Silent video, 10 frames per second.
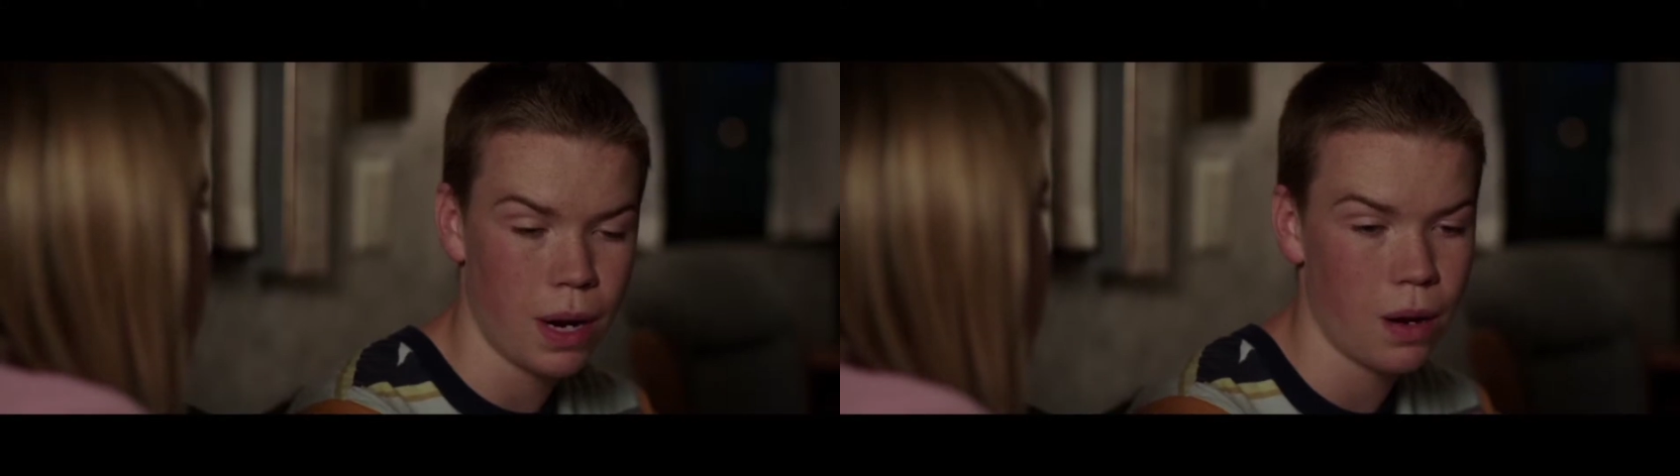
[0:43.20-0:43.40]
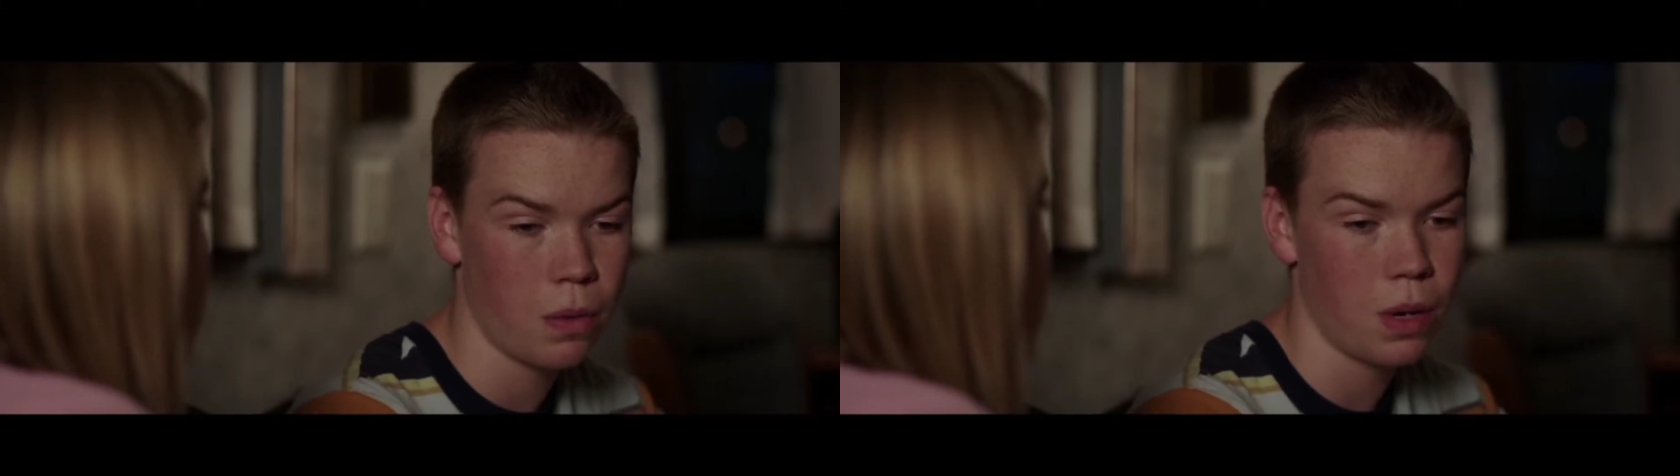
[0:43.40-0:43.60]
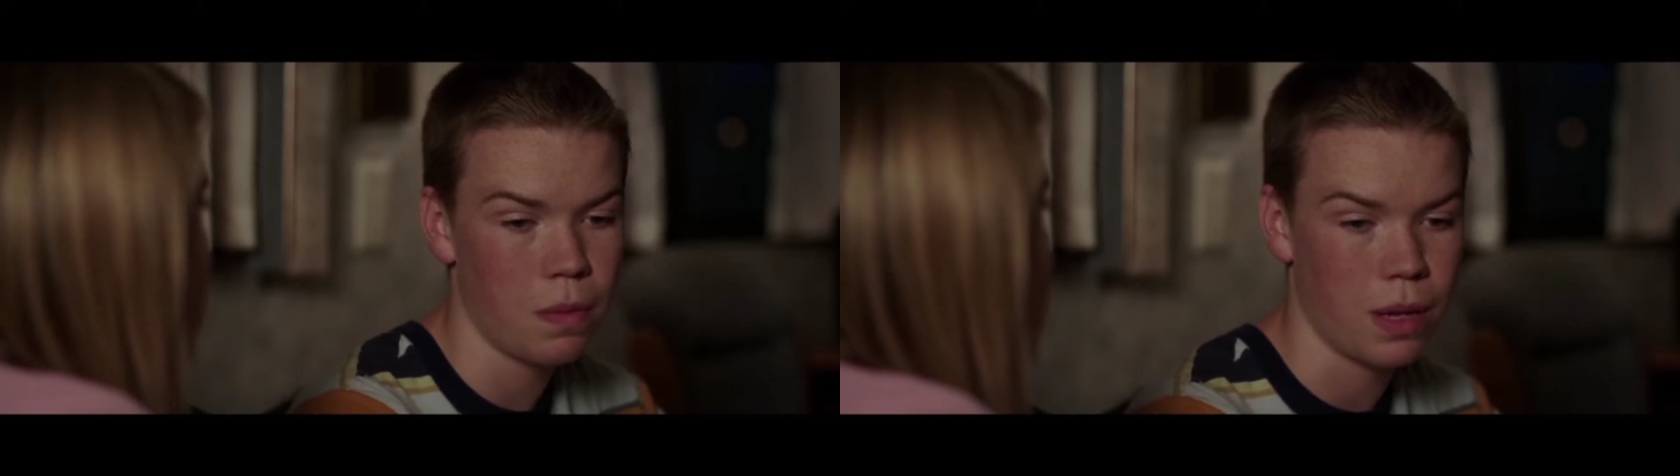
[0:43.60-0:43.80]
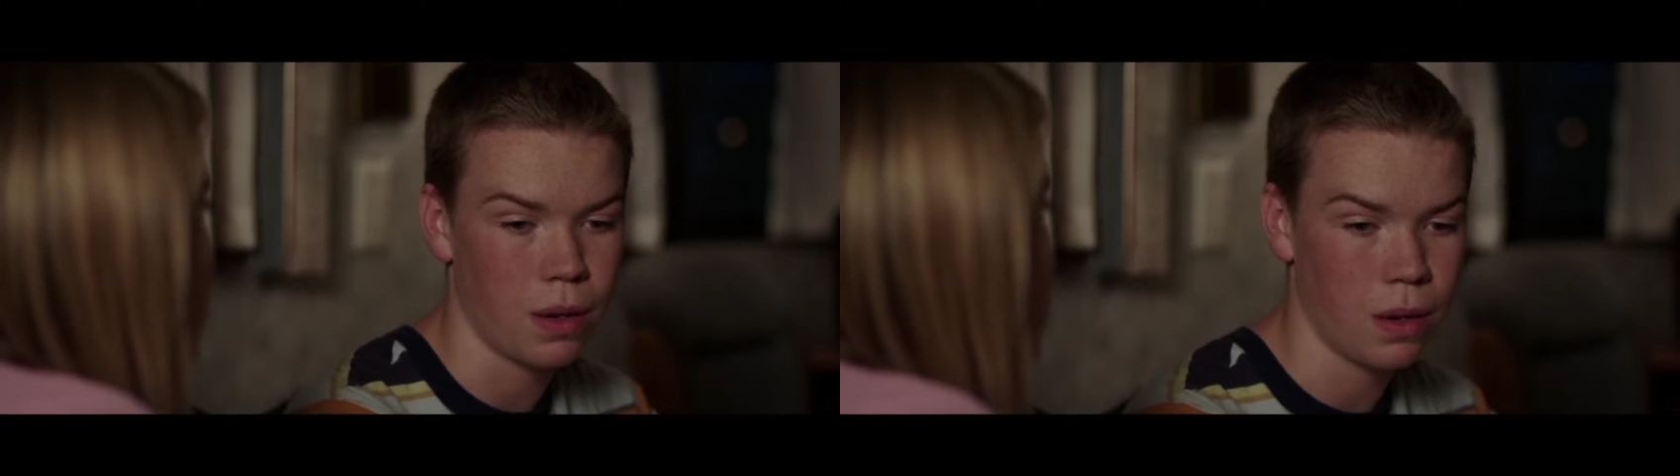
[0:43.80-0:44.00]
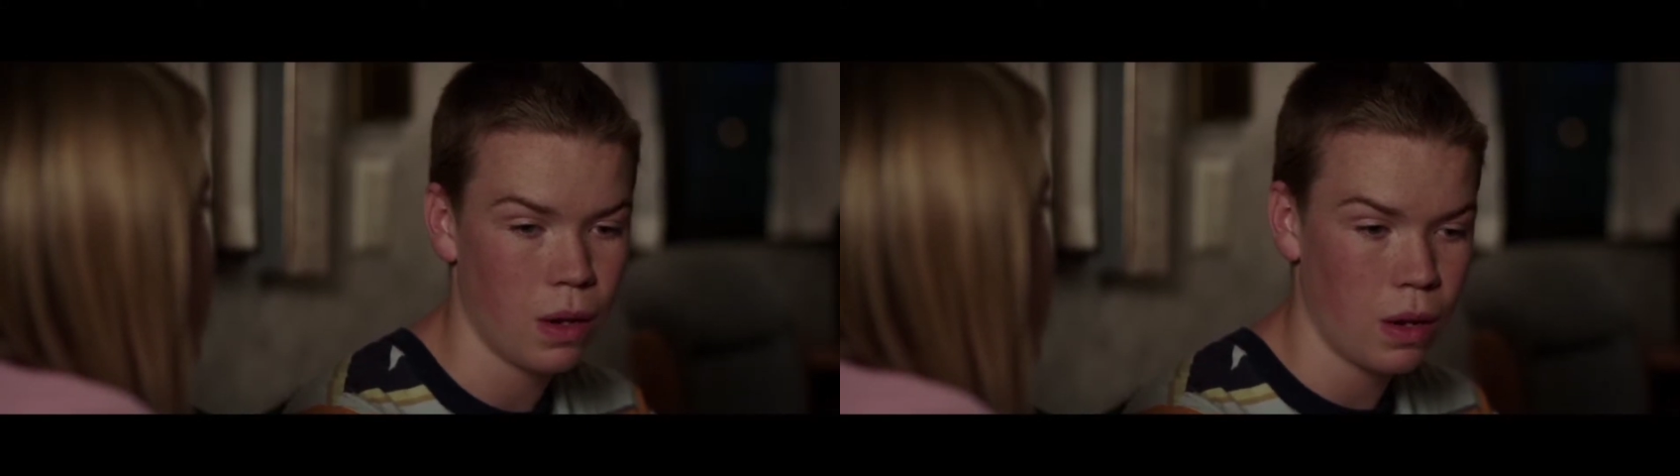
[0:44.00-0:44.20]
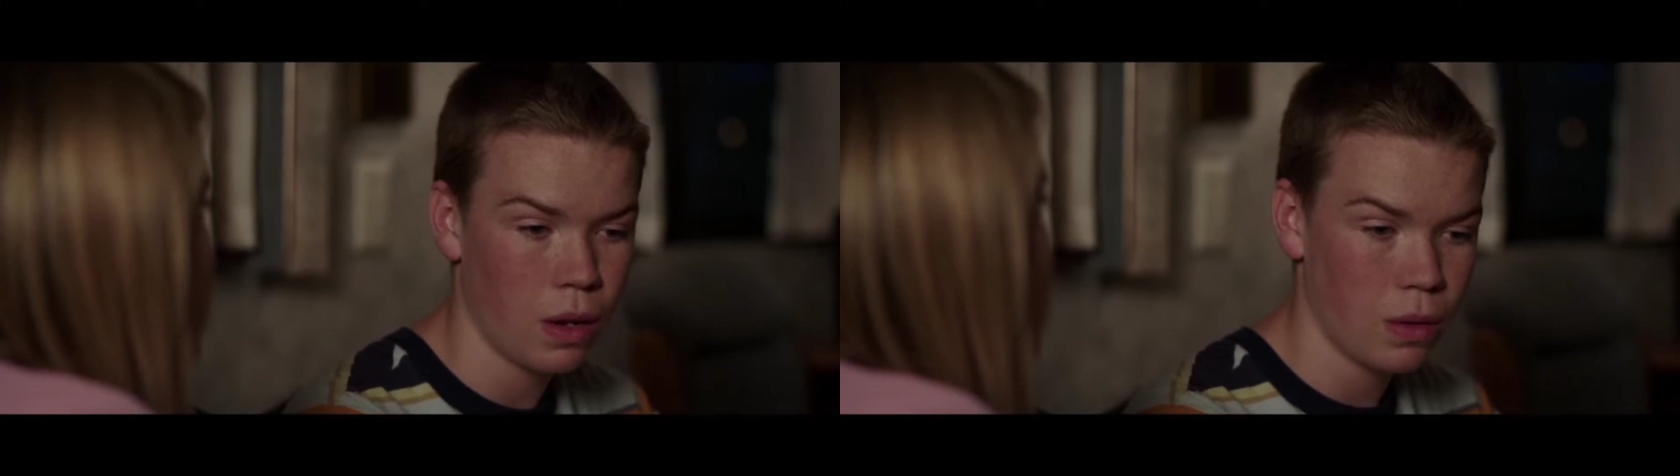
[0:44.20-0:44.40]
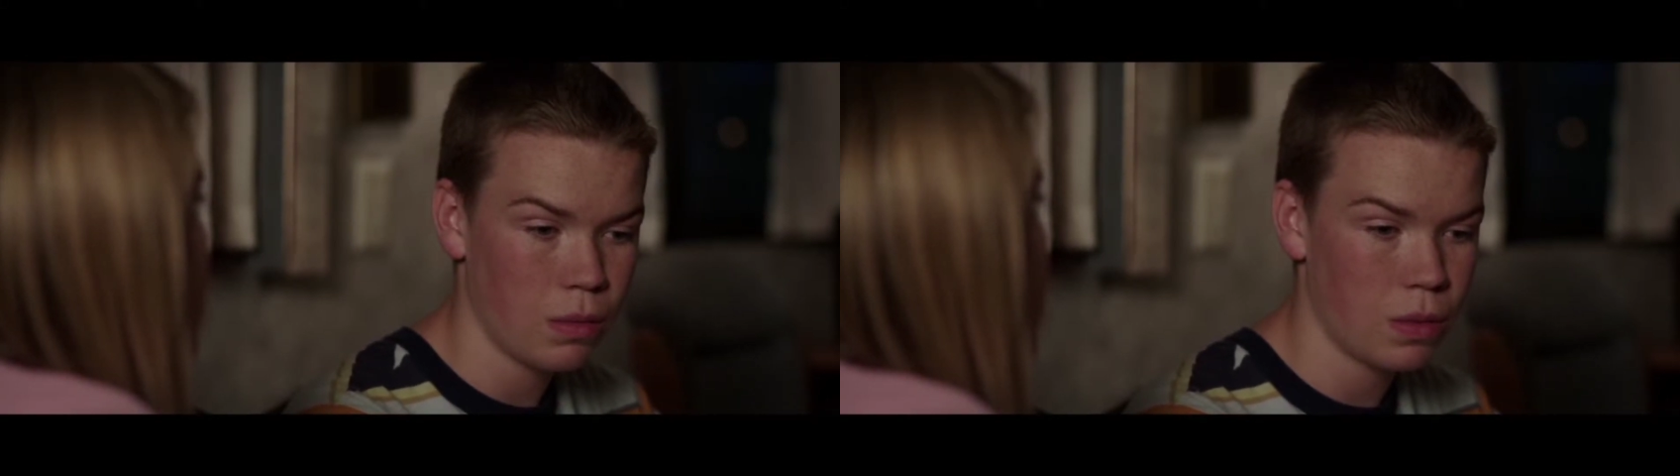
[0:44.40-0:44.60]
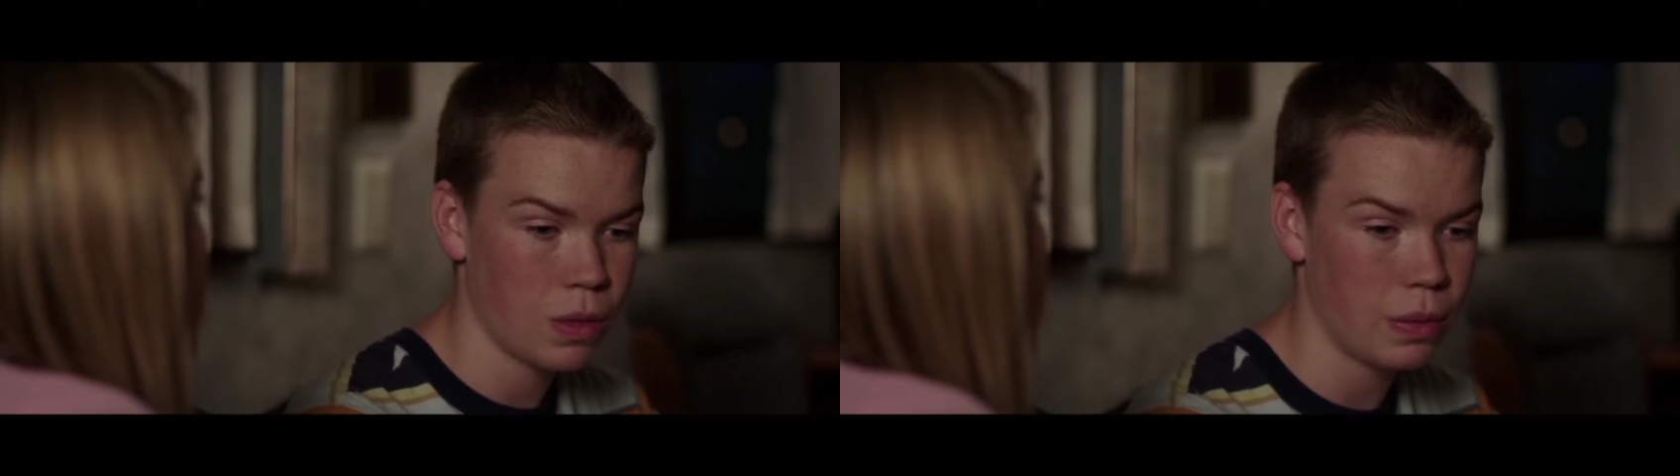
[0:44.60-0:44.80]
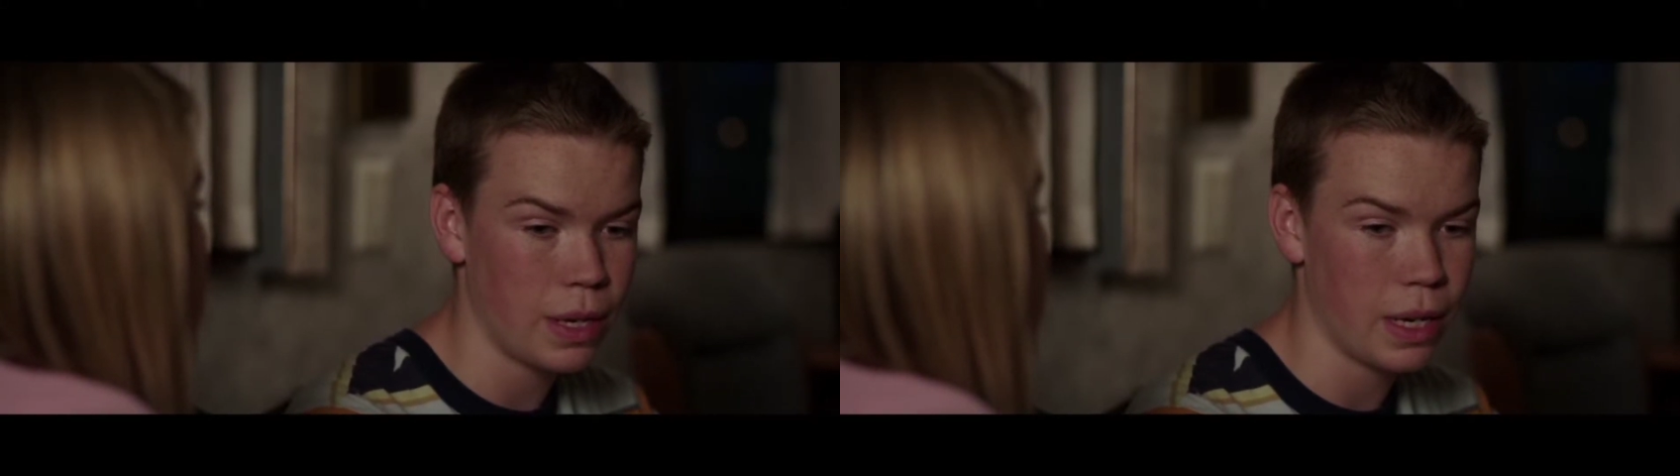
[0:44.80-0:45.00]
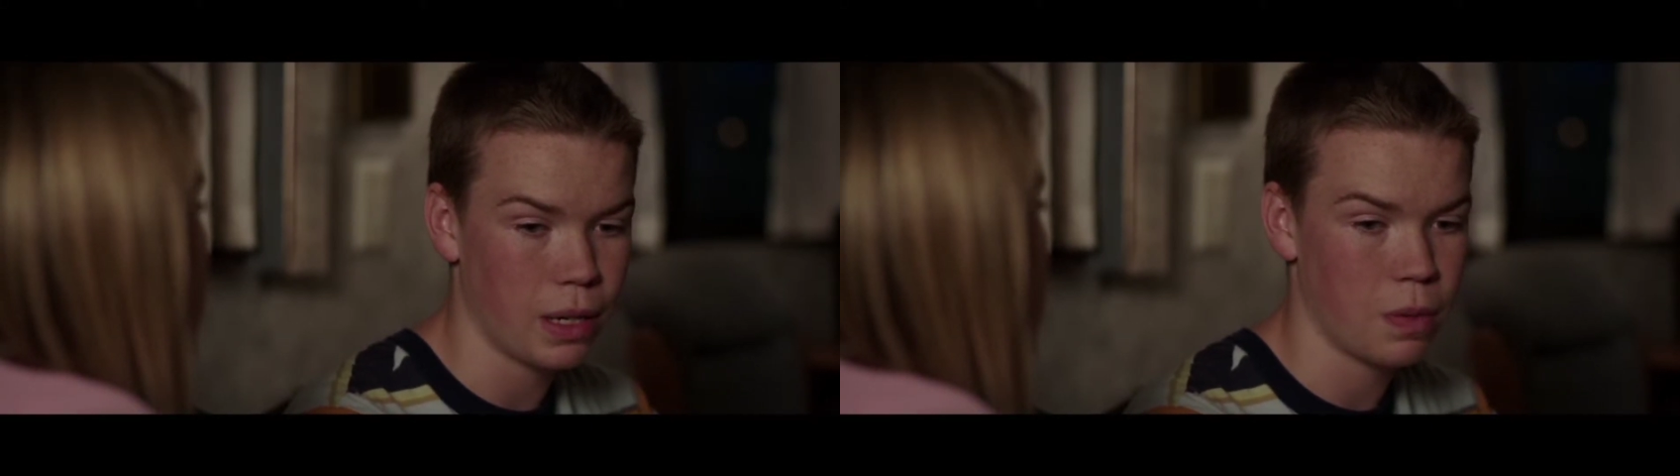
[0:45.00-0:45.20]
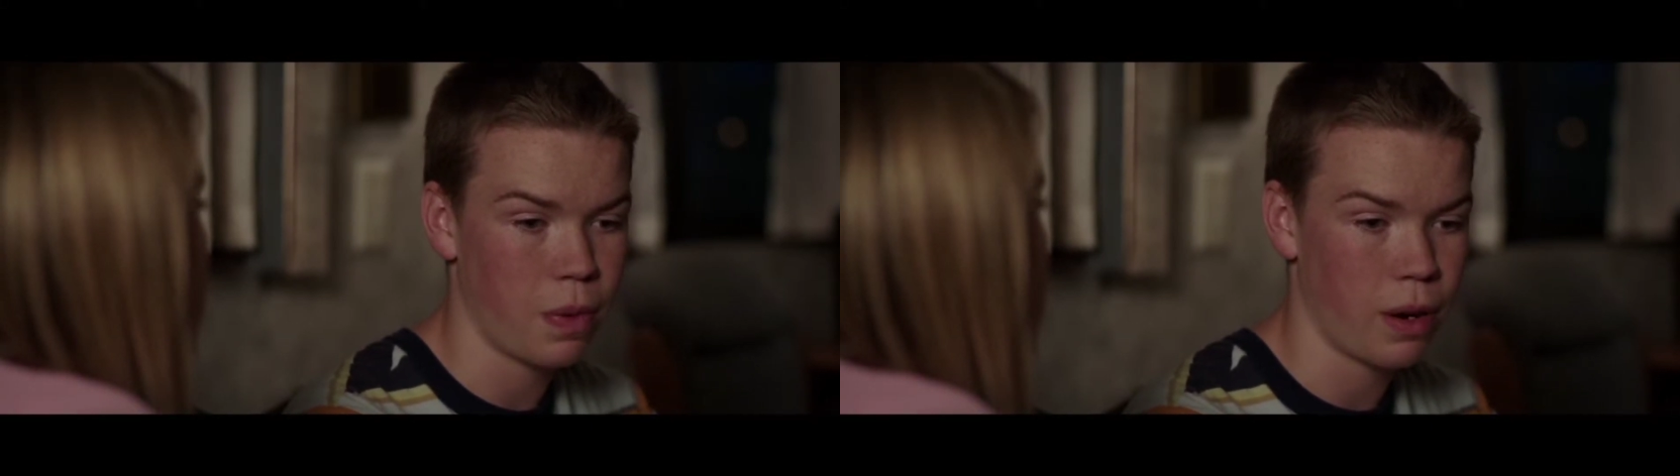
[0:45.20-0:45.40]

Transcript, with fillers: Но я не хочу быть милым,